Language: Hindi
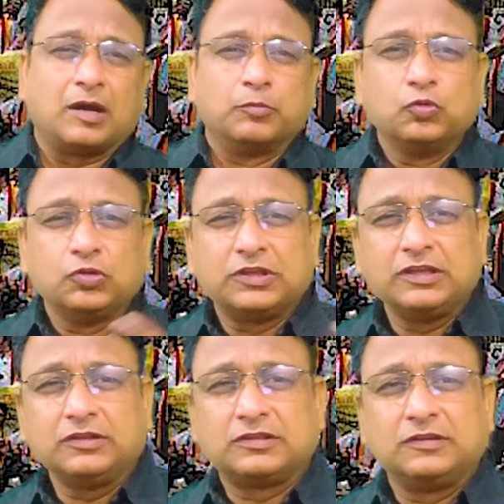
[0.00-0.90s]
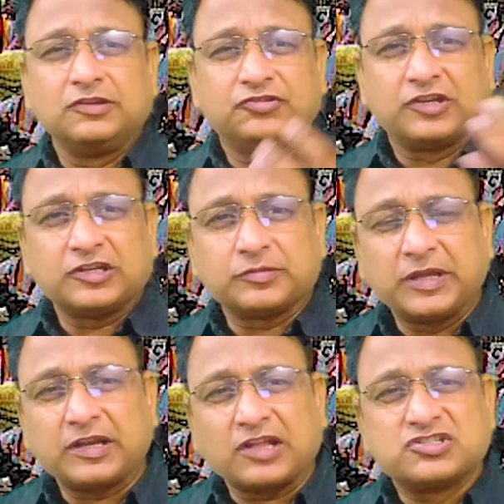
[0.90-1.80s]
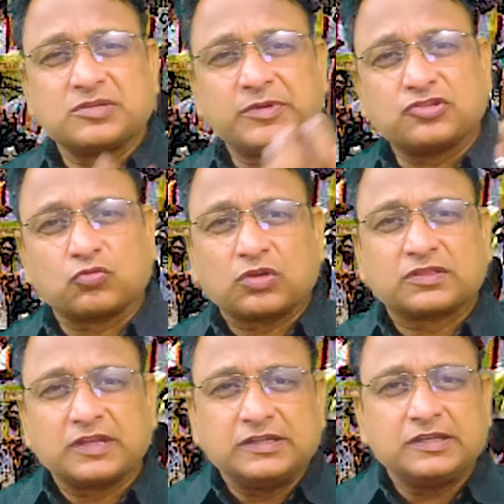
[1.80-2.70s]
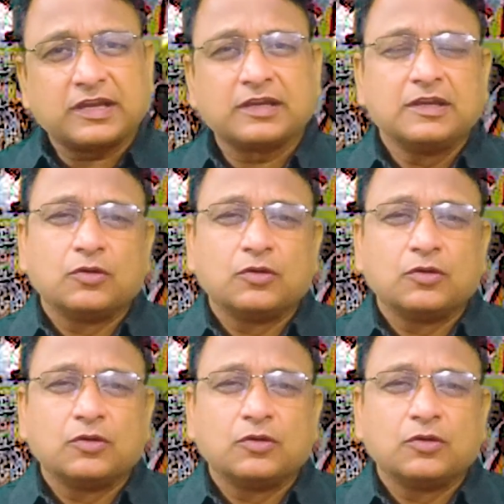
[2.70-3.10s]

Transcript: अमूल की स्टेट में राज्य में ज़रूरत नहीं है